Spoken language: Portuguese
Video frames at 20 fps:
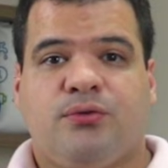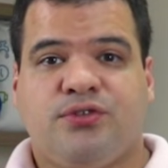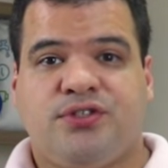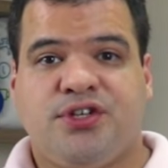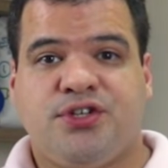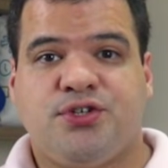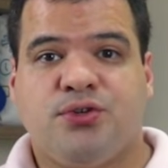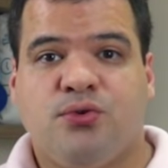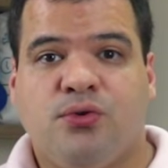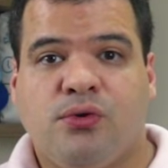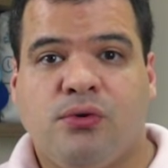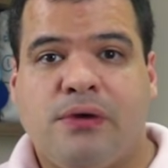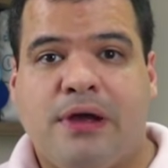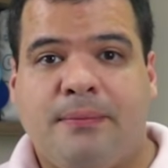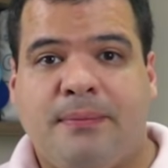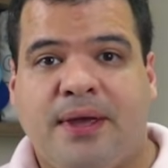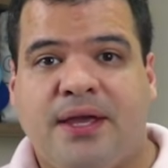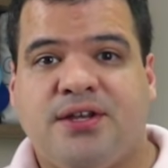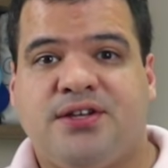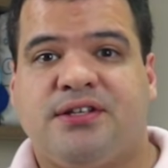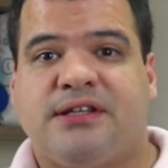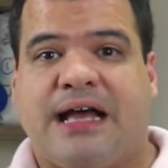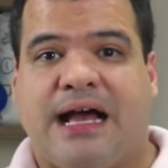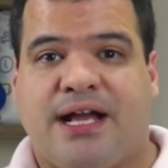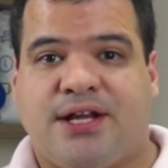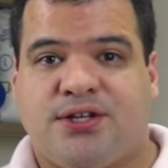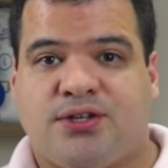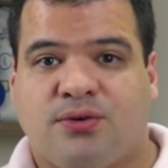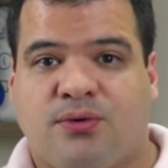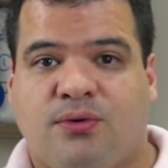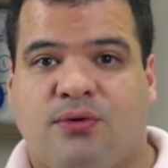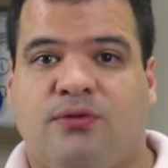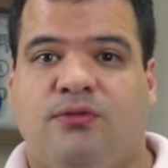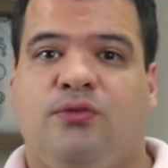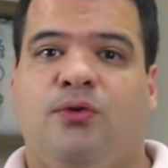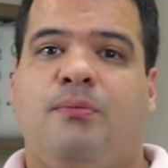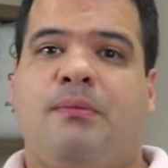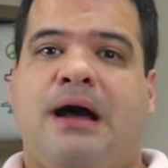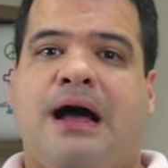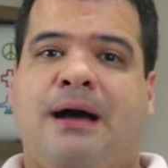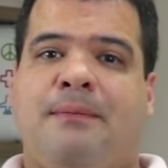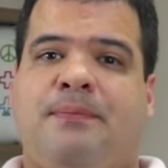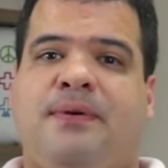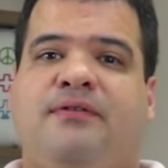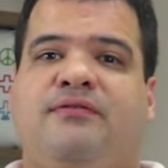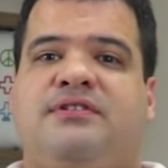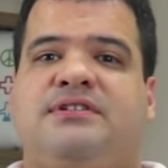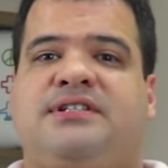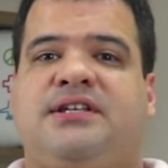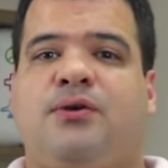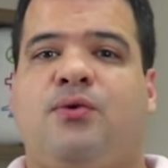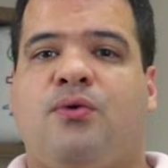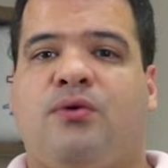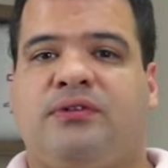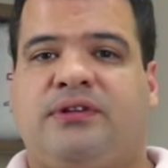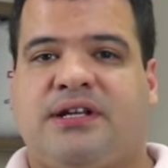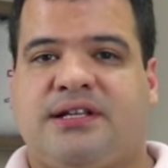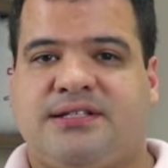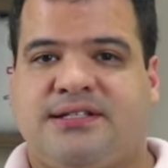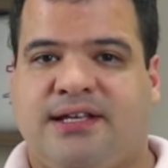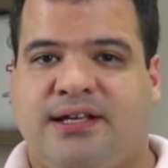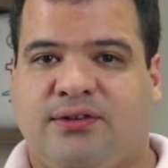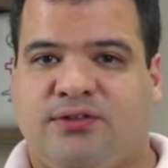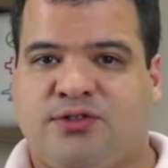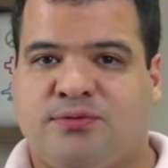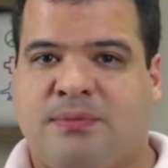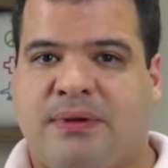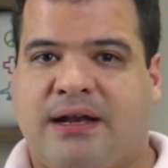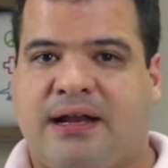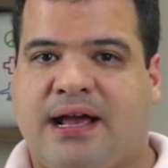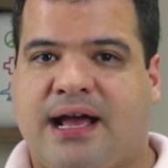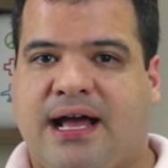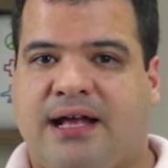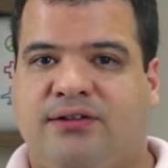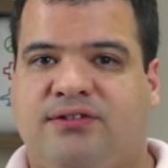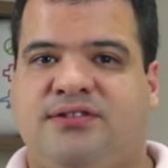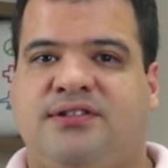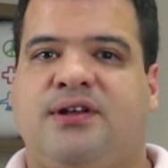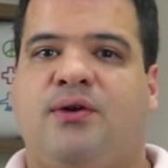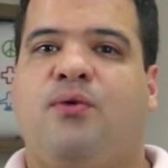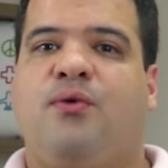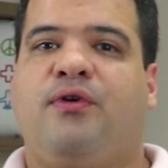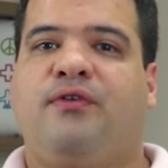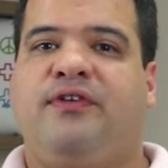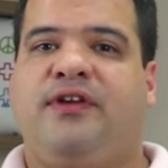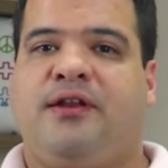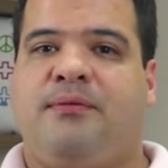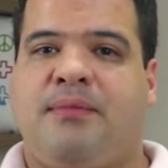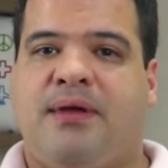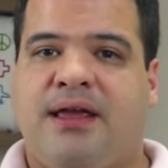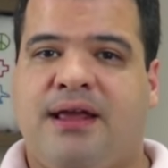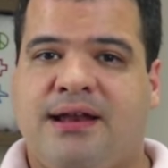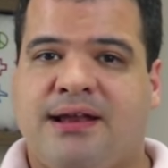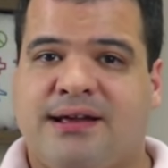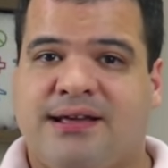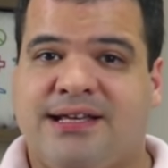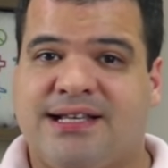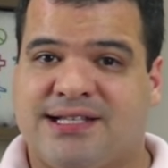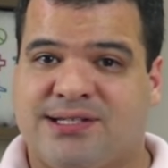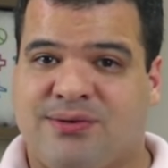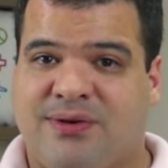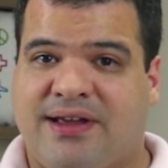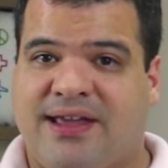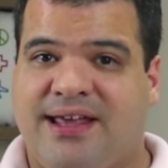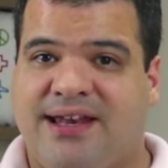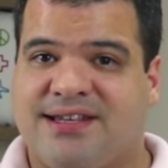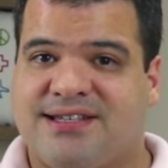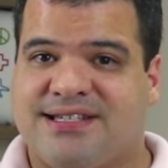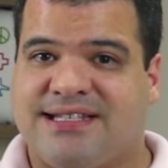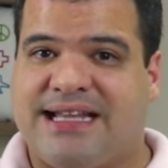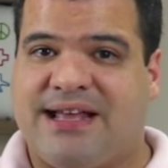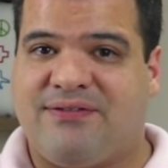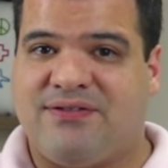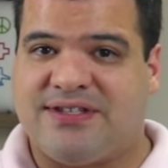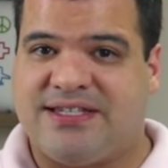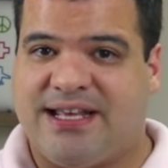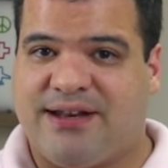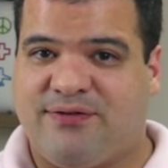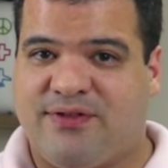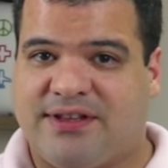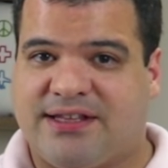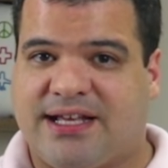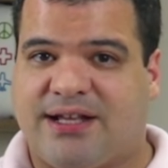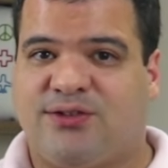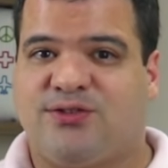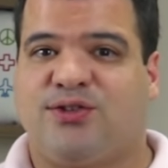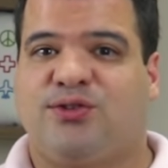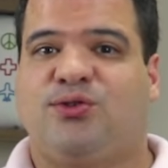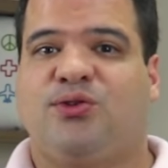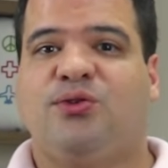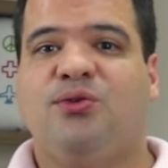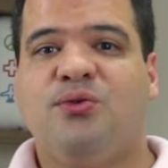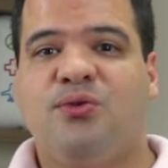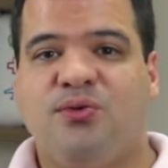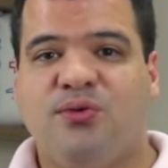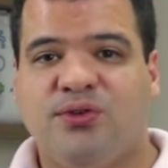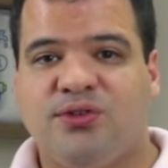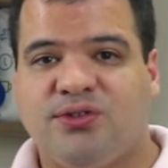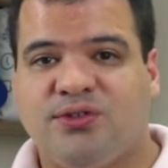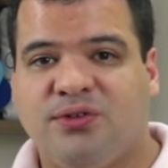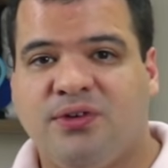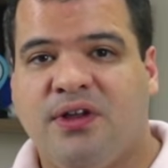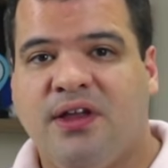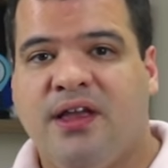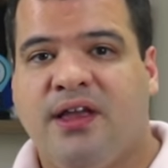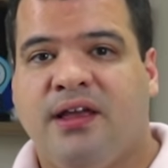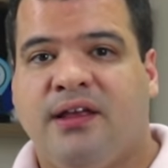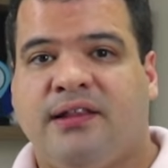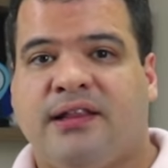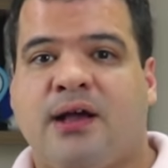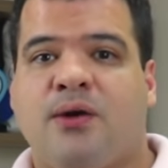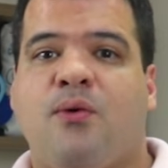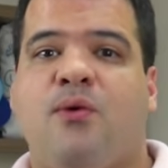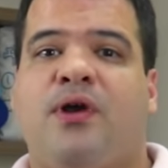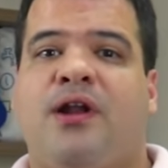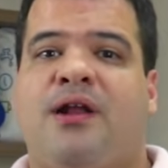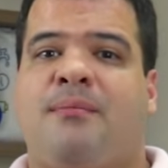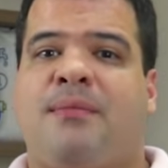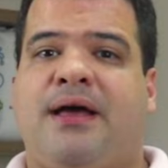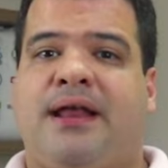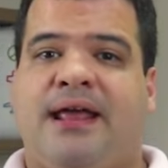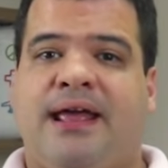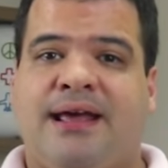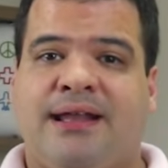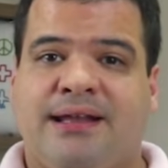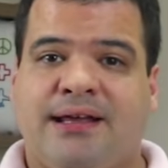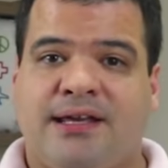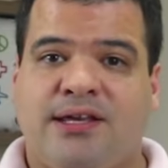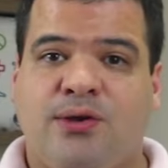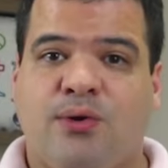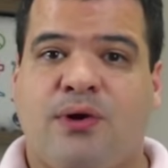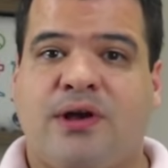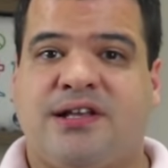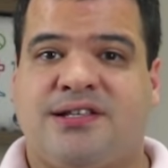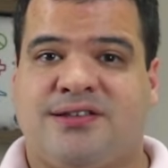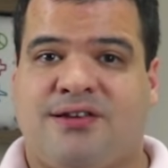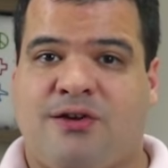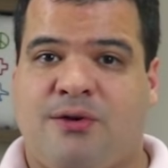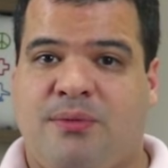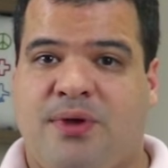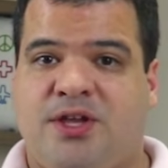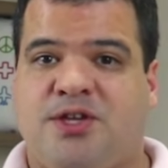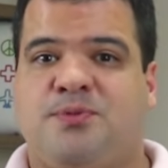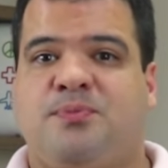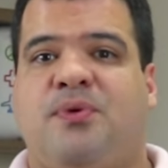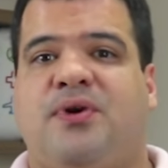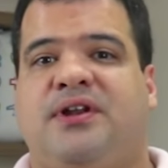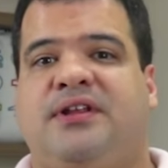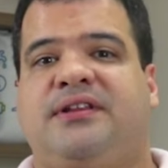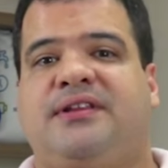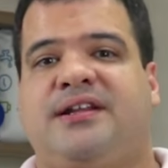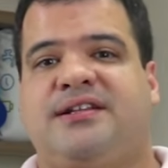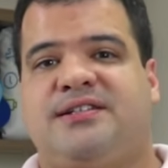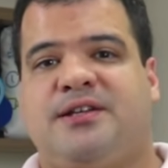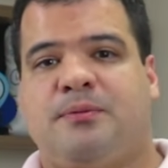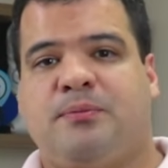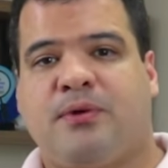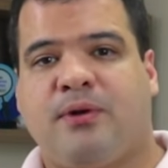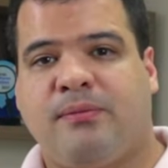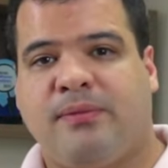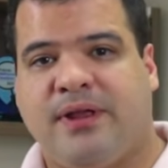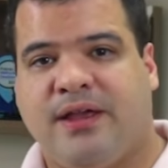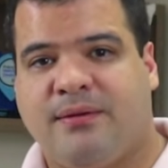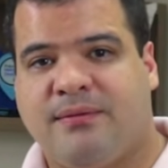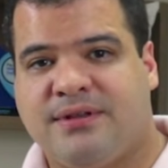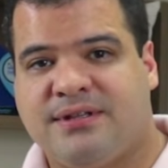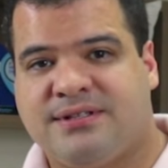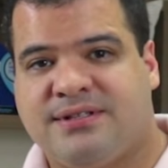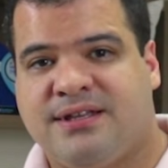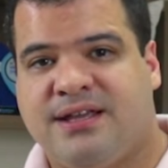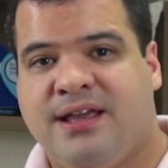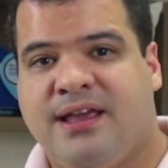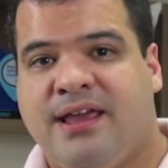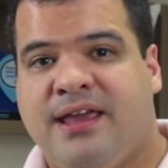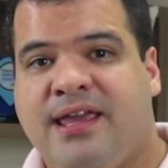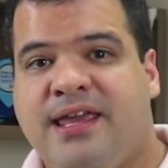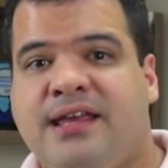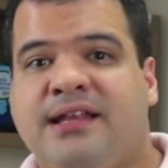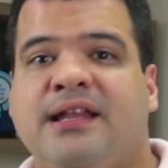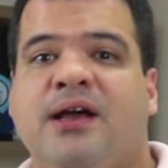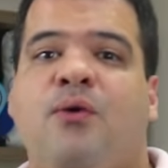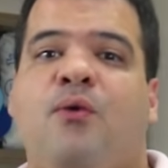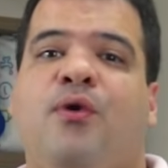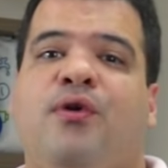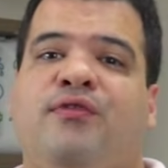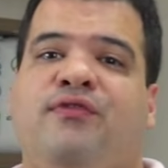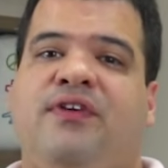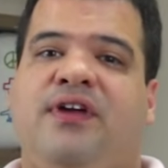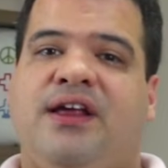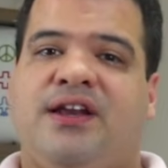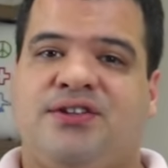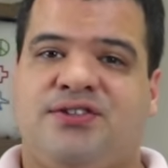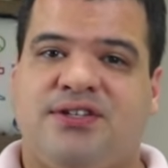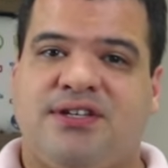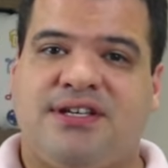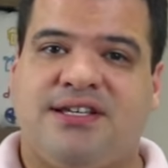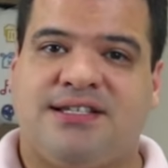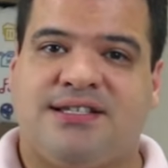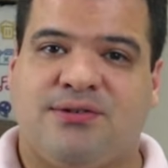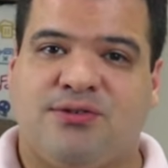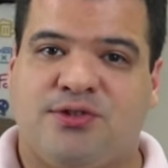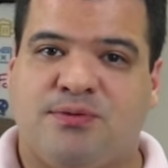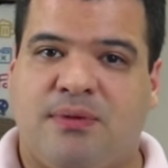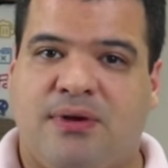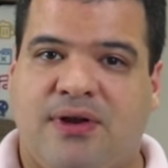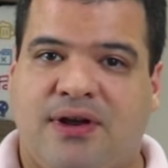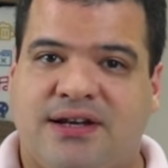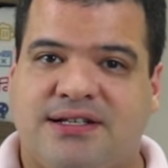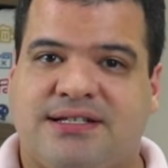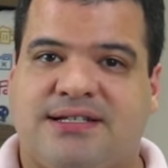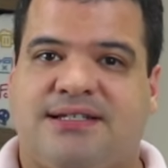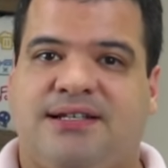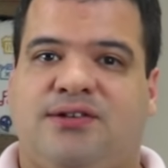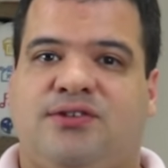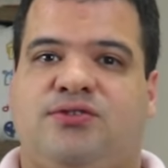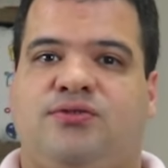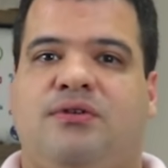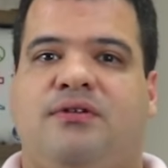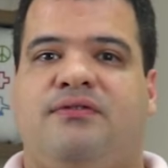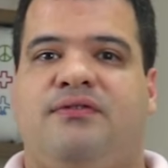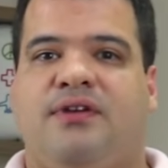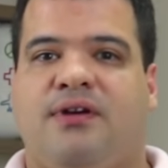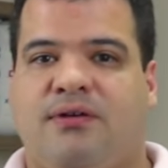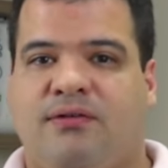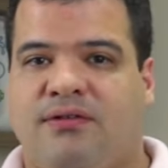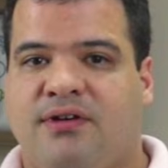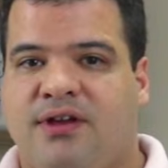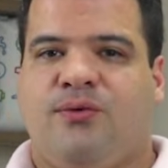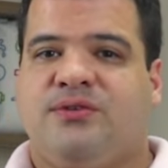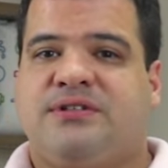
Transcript: O City Guru é bem didático. No mapa, você encontra assentos marcados na cor vermelha, que são aqueles que devem ser evitados a todo custo, na cor amarela, que ocasionalmente podem trazer problemas, e na cor verde verde, que são os melhores assentos do avião.